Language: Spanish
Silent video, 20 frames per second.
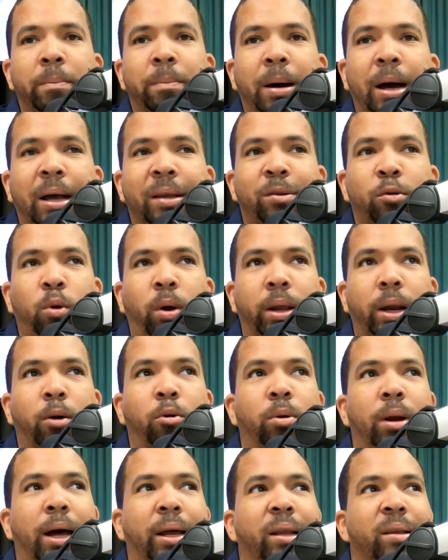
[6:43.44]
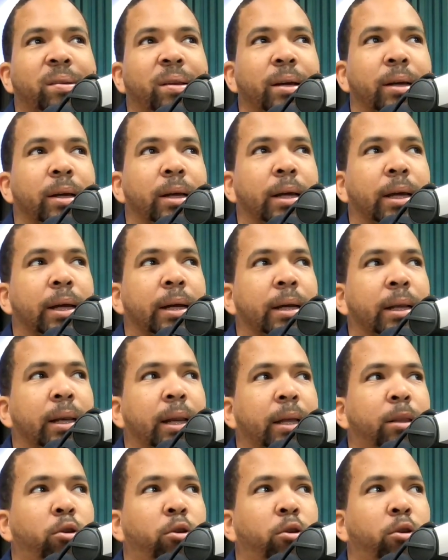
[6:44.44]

de más cuadrangulares en,